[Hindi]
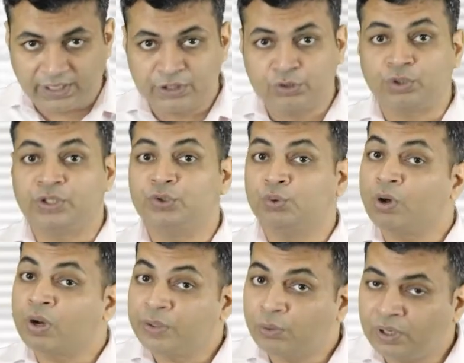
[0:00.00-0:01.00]
है जो कि
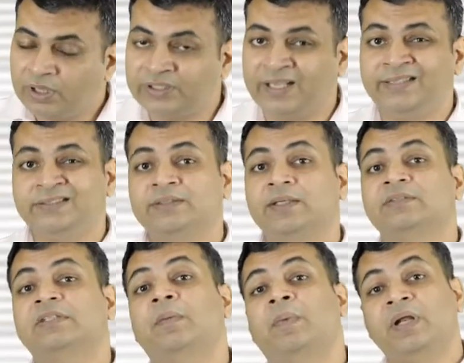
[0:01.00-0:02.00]
शुगर कंट्रोल करता है इसी तरह
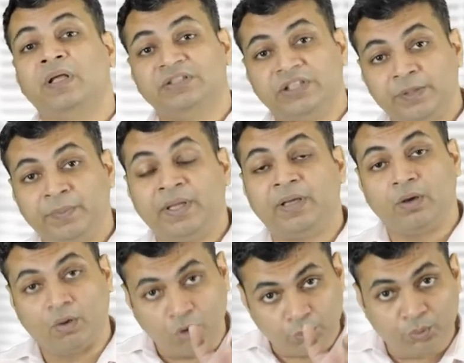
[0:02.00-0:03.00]
से हमारे शरीर में एक
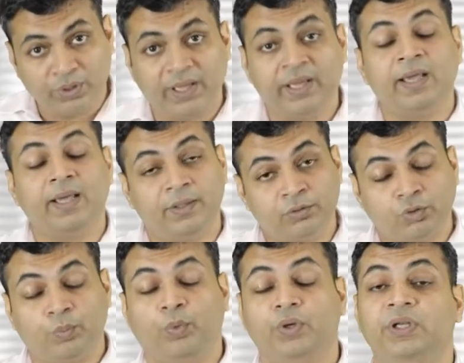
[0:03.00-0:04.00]
हार्मोन है
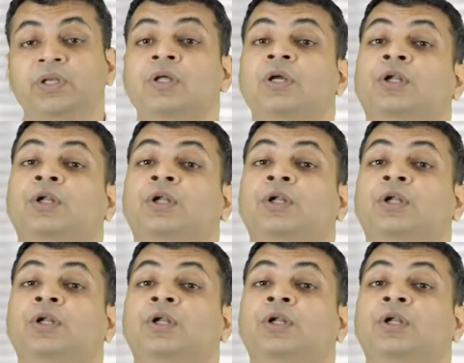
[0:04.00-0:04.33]
एरिथ्रोपोइटिन